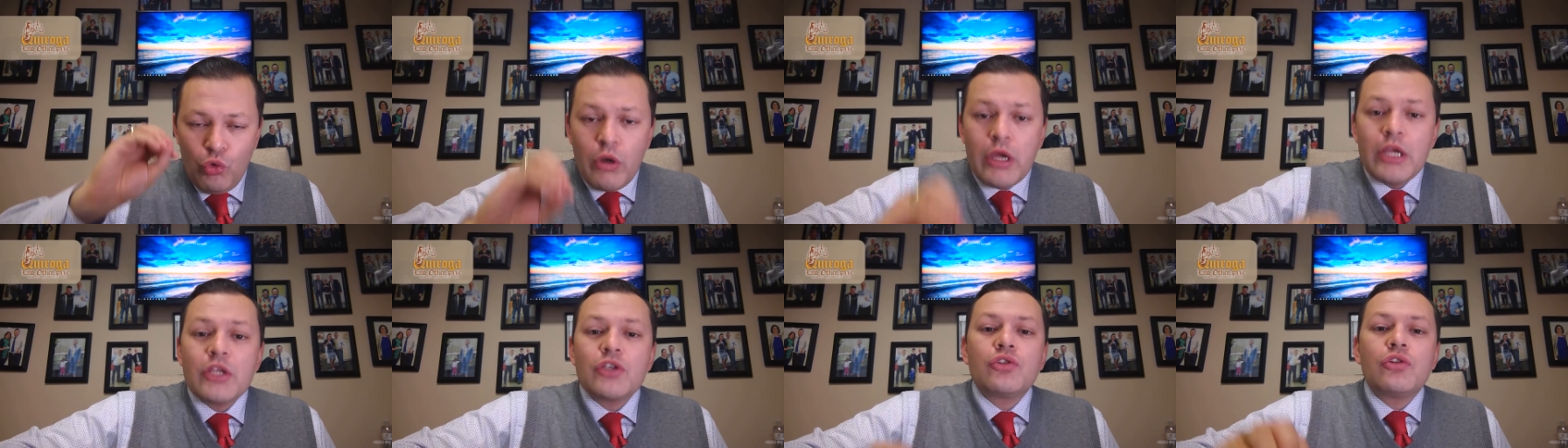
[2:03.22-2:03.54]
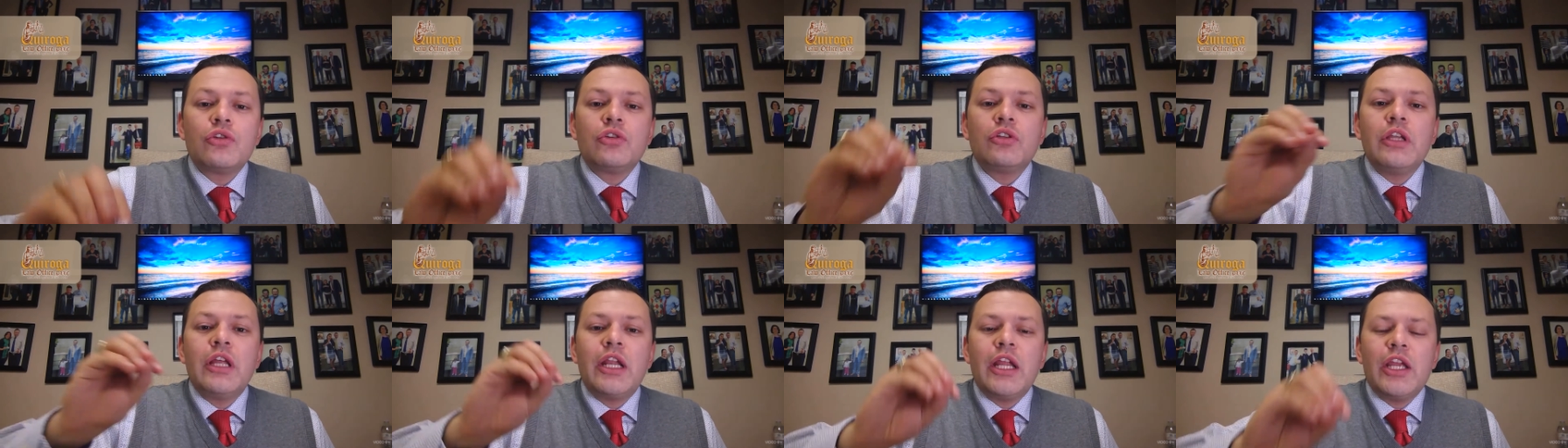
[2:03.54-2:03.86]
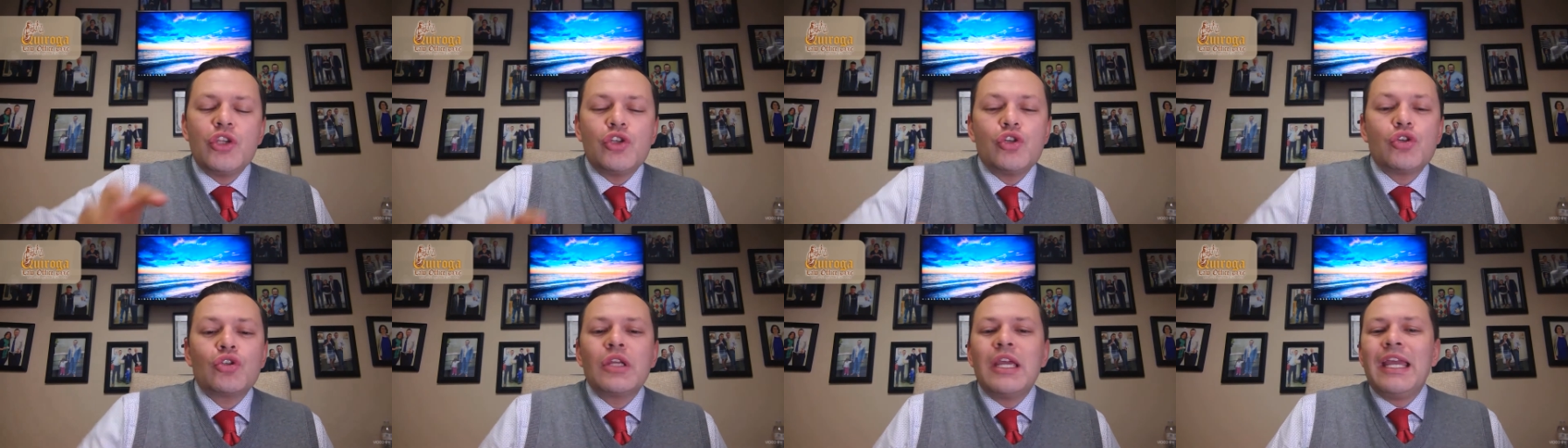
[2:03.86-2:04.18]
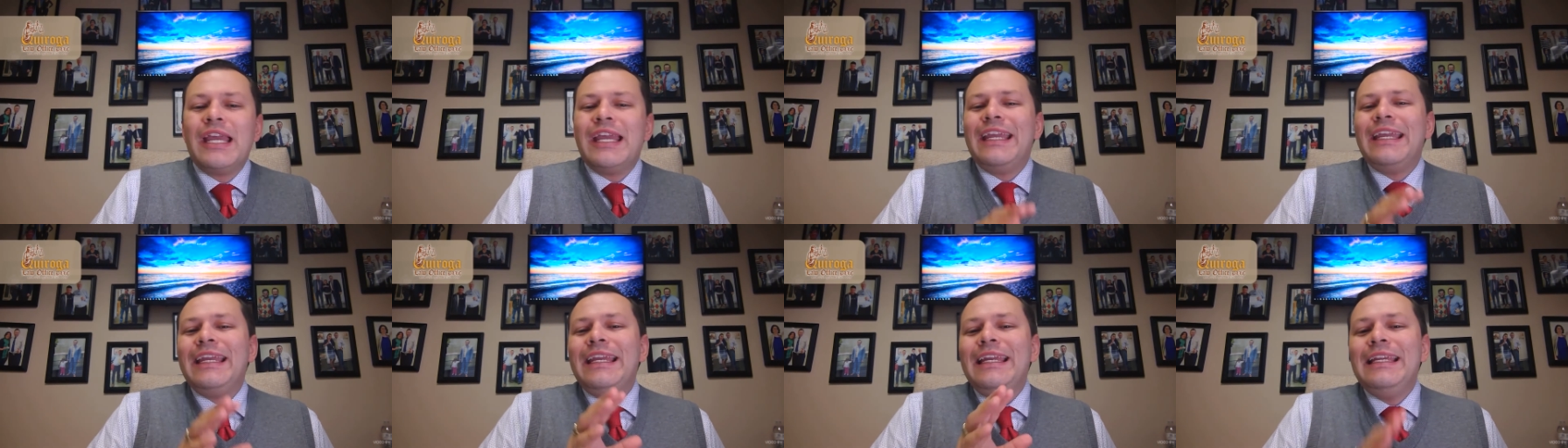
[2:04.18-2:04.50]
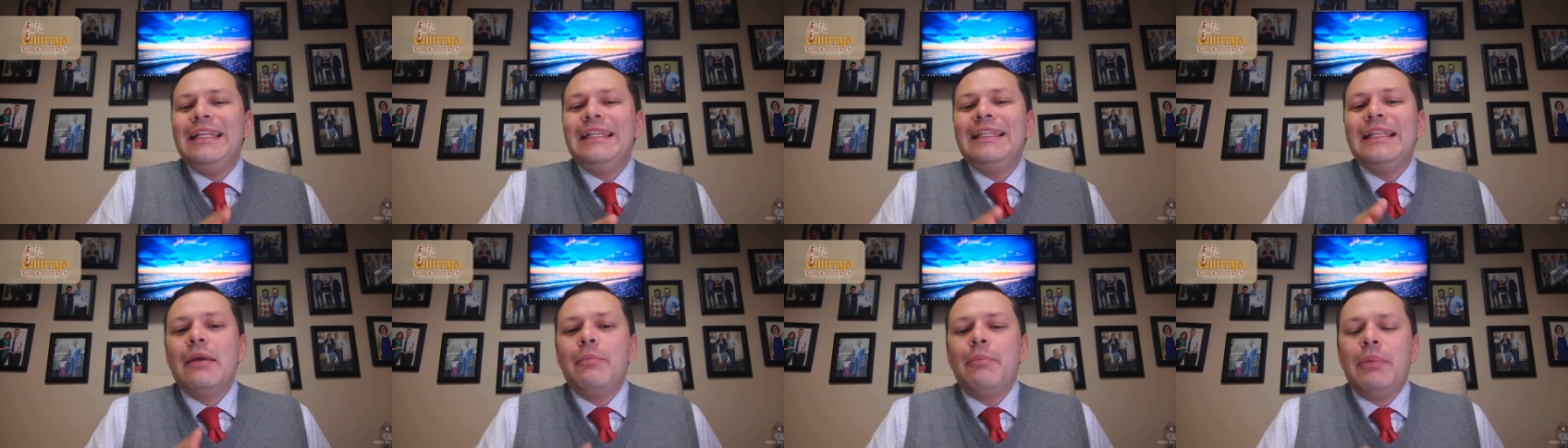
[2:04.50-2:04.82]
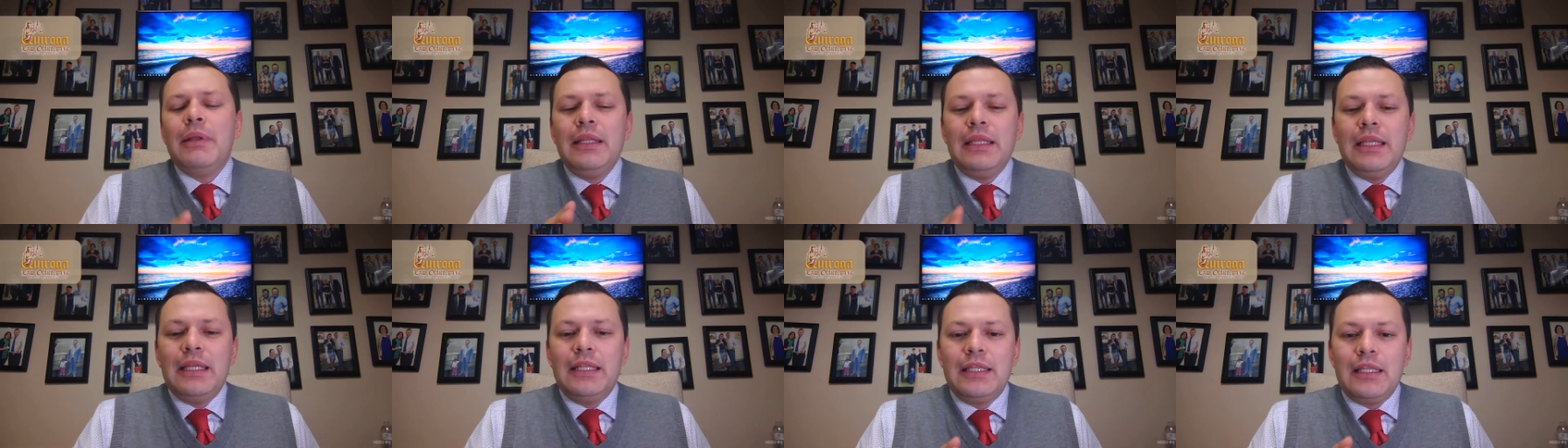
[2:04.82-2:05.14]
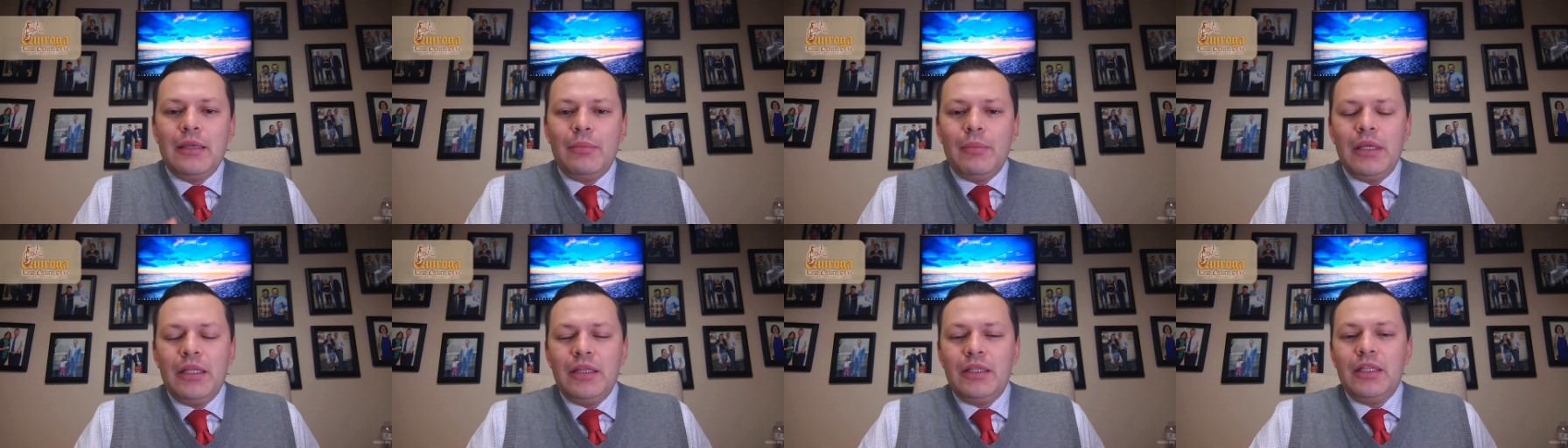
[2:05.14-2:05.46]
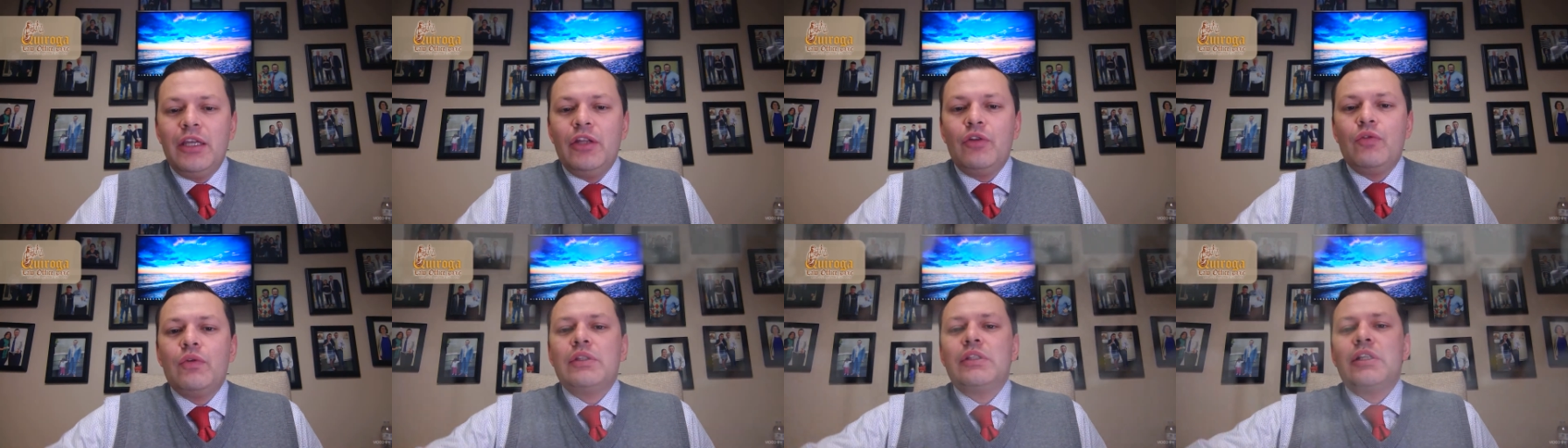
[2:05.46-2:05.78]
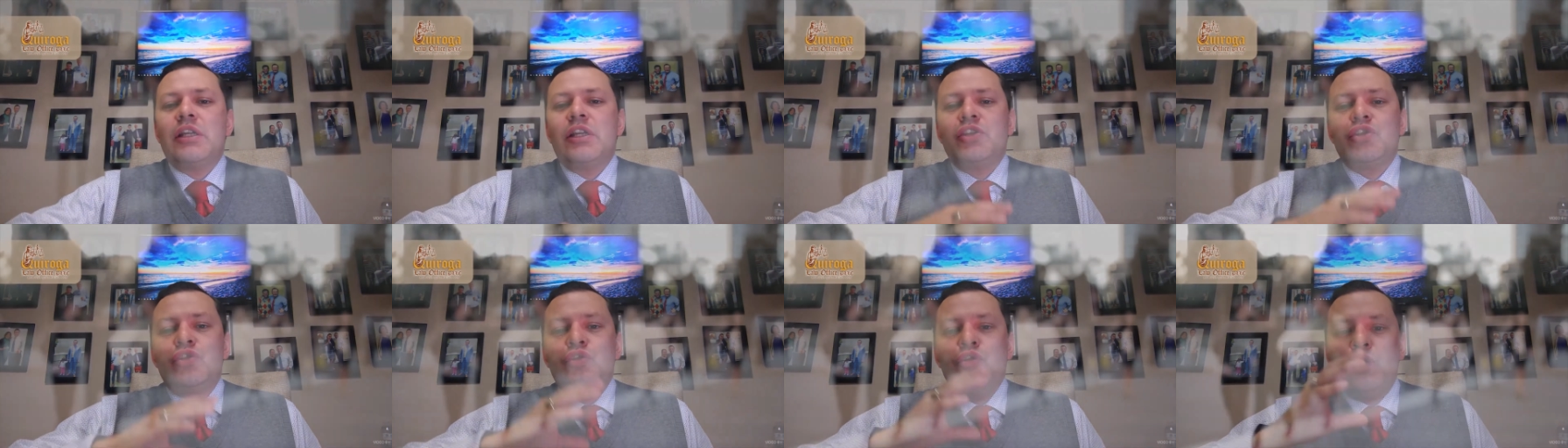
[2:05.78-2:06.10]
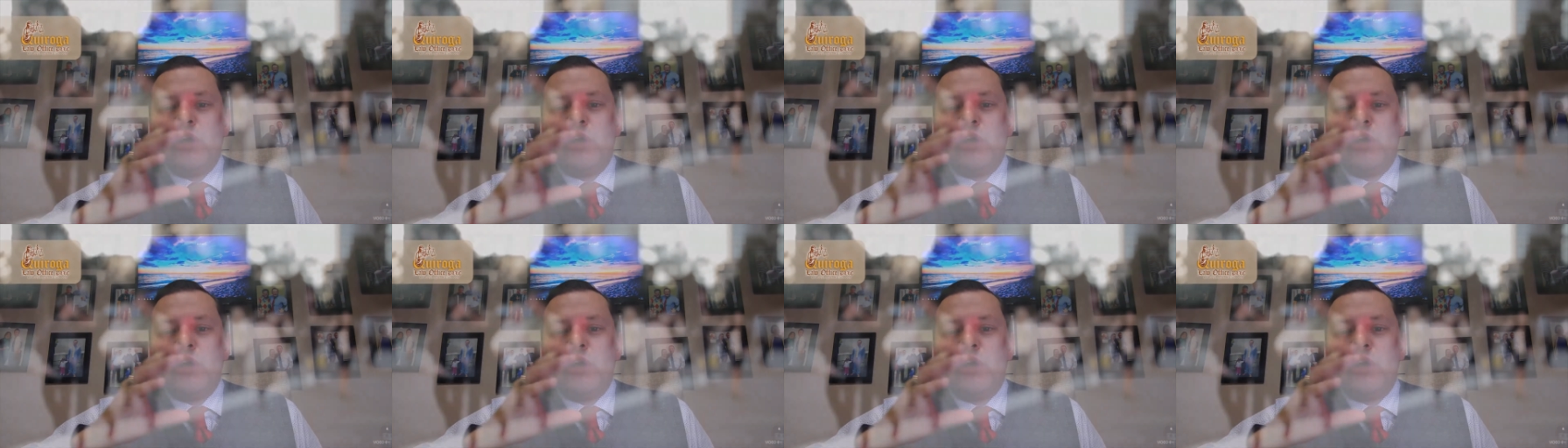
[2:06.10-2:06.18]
nuestros derechos independientemente de nuestra